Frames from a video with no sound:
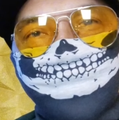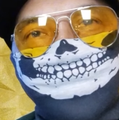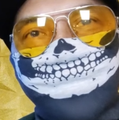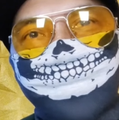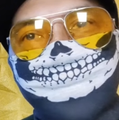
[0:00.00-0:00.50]

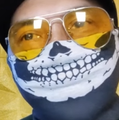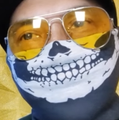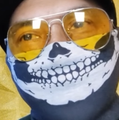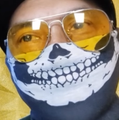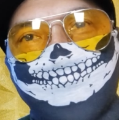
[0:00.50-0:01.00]
itu
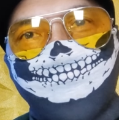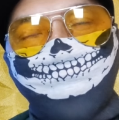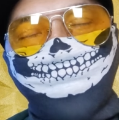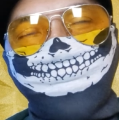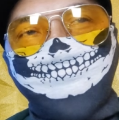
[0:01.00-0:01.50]

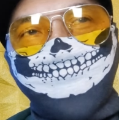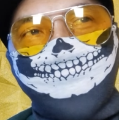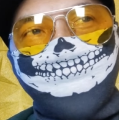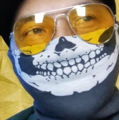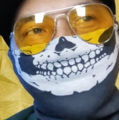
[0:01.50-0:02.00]
kalau
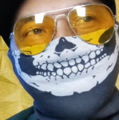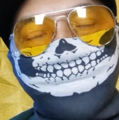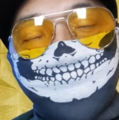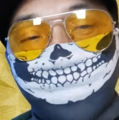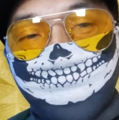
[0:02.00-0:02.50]
melihat
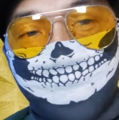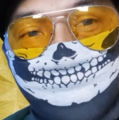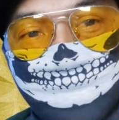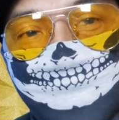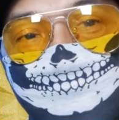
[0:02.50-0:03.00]
video yang
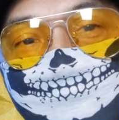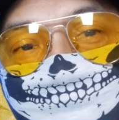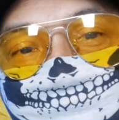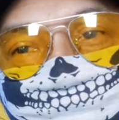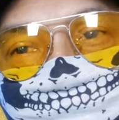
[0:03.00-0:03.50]

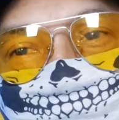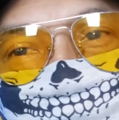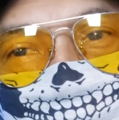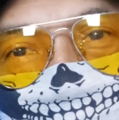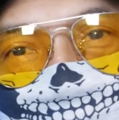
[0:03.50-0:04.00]
ditayangkan itu itu
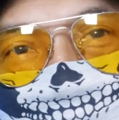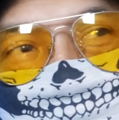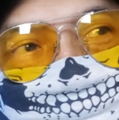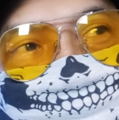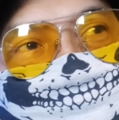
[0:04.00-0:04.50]

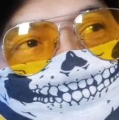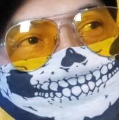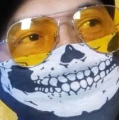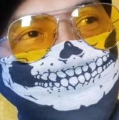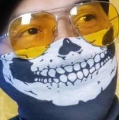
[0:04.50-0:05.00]
kebanyakan sebenarnya